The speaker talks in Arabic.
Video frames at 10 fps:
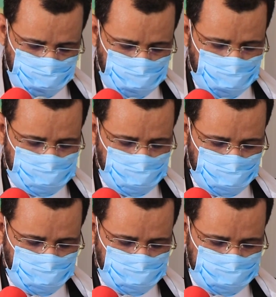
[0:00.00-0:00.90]
يأتي
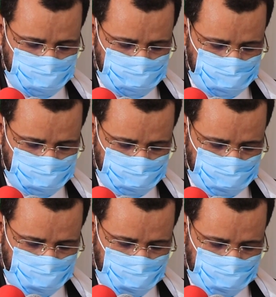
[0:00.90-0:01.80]
اليوم تدشين
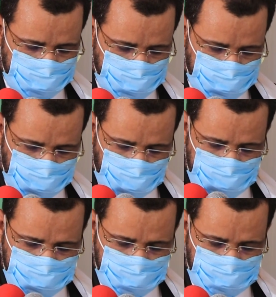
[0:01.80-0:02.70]
انطلاقة
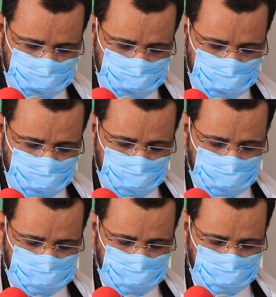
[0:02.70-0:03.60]
الدراسة
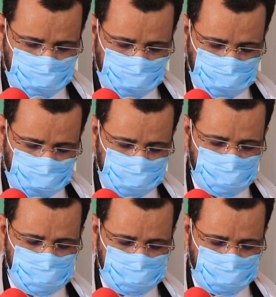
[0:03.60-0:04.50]
في
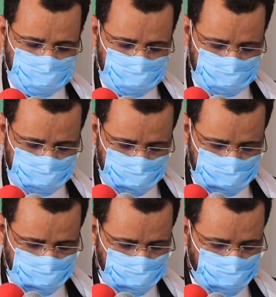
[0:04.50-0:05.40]
المحضرة
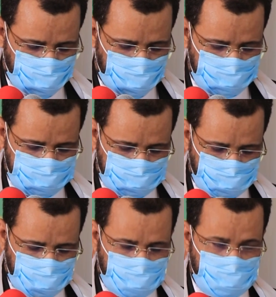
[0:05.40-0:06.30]
الشنقيطية الكبرى
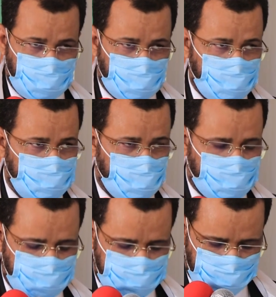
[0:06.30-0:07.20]
باعتبارها
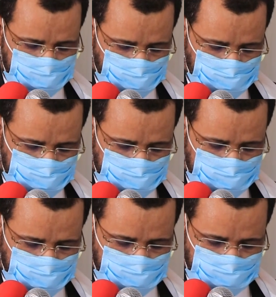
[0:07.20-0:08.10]
إضافة
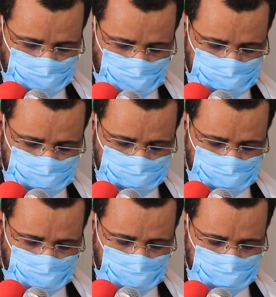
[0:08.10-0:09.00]
نوعية للتعليم
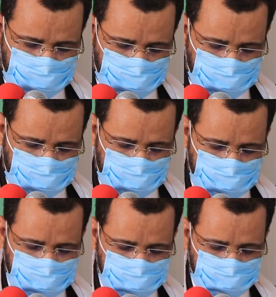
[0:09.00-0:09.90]
العالي
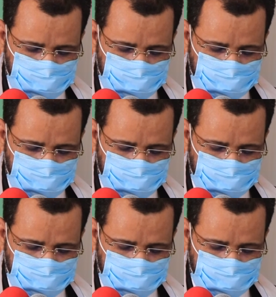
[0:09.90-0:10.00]
بالبلد